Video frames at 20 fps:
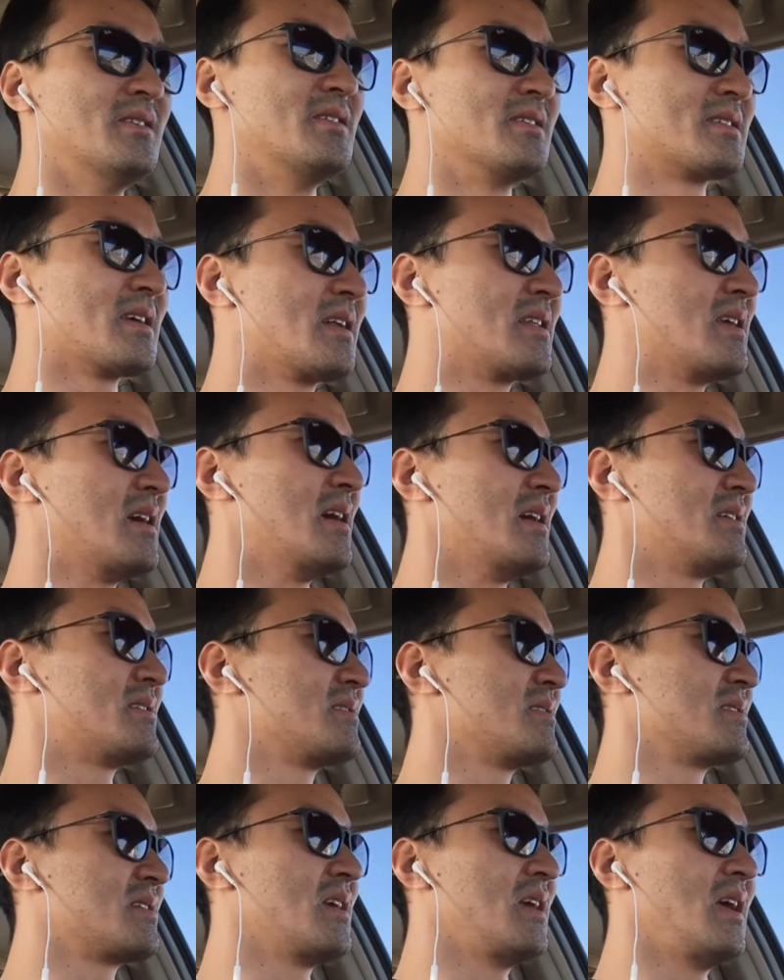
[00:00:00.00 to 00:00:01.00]
さて引き
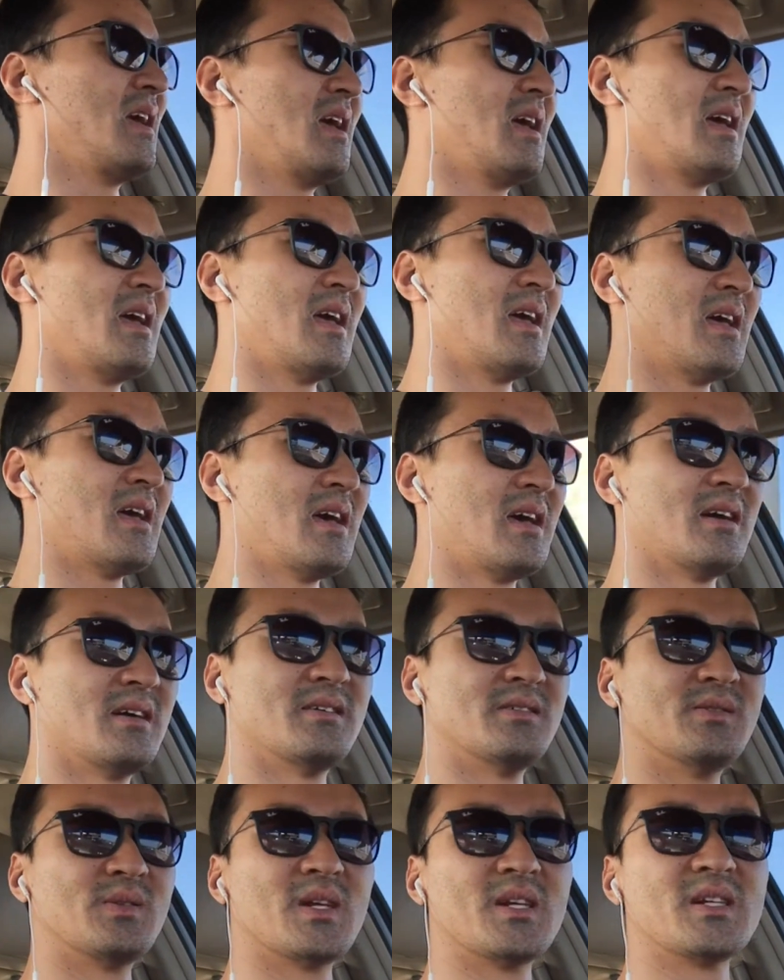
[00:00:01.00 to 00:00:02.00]
続き、
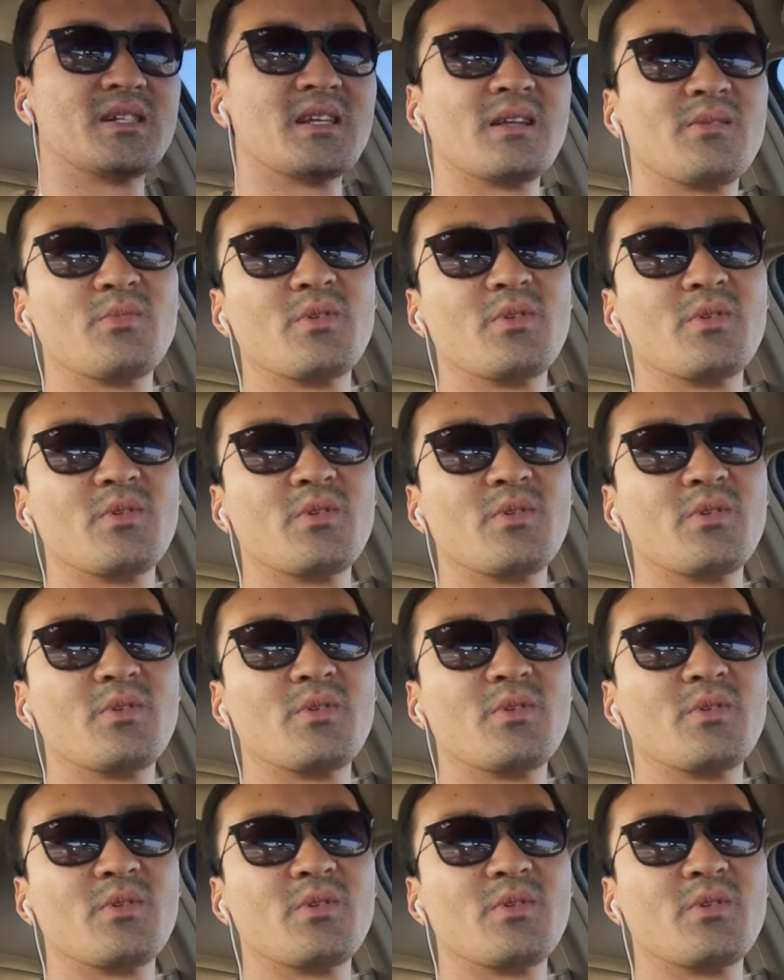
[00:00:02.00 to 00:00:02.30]
えー、運転したいと